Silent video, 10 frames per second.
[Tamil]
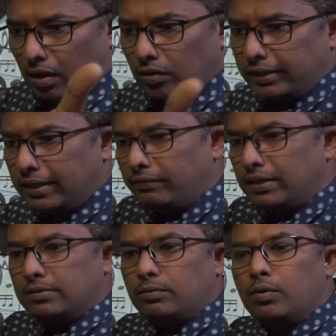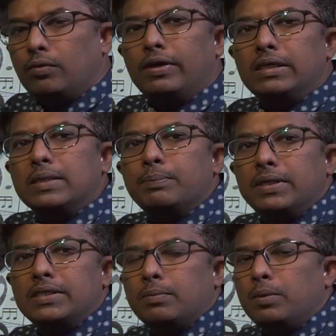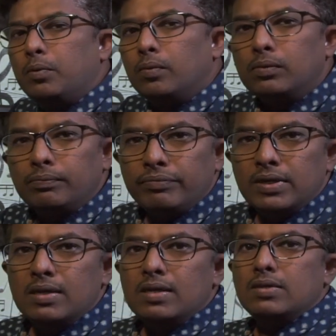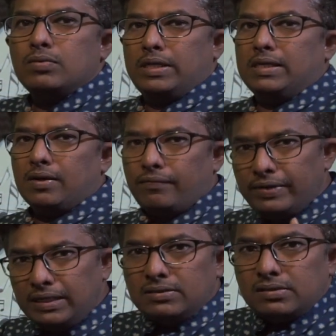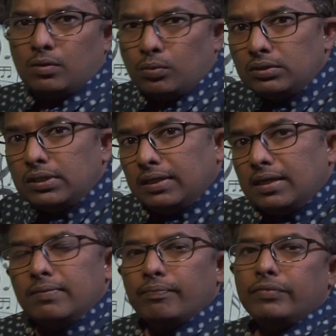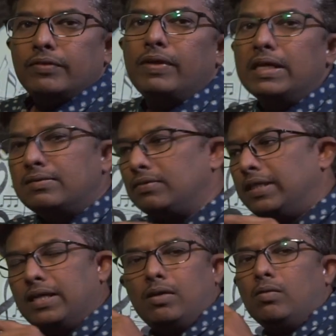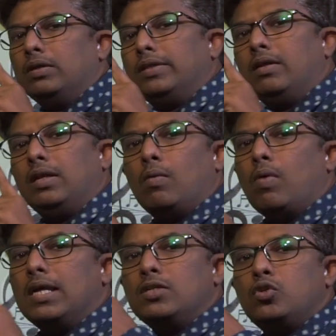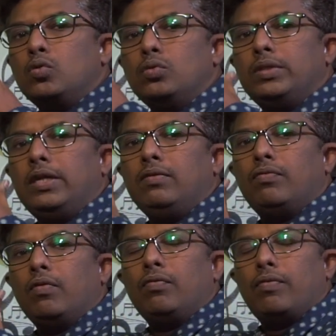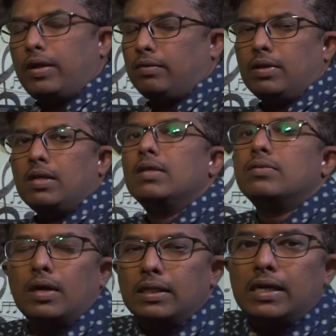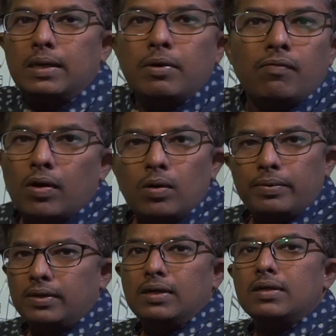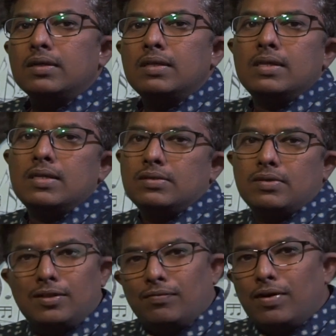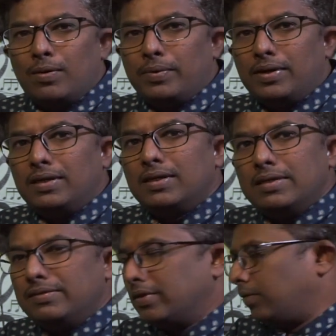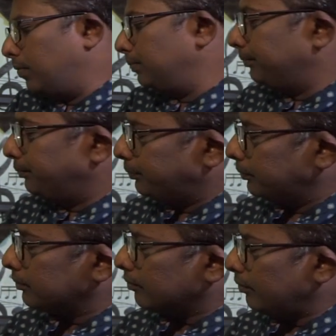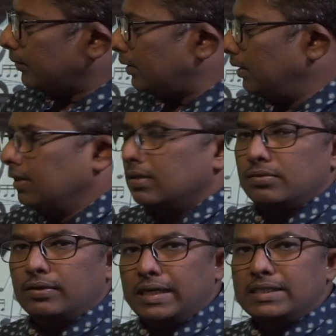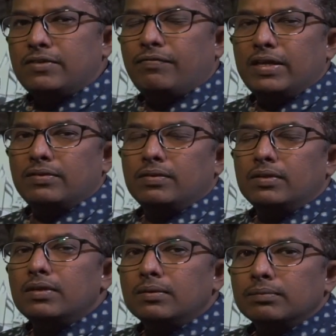ஆல்டர்னேட் ஃபிங்கர்ஸ் ஒன்று விட்டு ஜம்ப் பண்ணி ஜம்ப் பண்ணி போகும் ஸோ இதுக்கான ஃபிங்கர்ஸ் நான் கொடுத்துருக்கேன் ஃபிங்கர்ஸ் வந்து ஏற்கனவே உங்களுக்கு தெரியும் இல்லையா ஒன் டூ த்ரீ ஃபோர் ஃபைவ் ஸோ அதை கண்டிப்பாக ஃபாலோ பண்ணுங்கள் ஸோ அதை ஃபாலோ பண்ணிங்கன்னா ஈஸியாக இருக்கும் ஸோ நெக்ஸ்ட் ஃப்ரேஸ் வந்து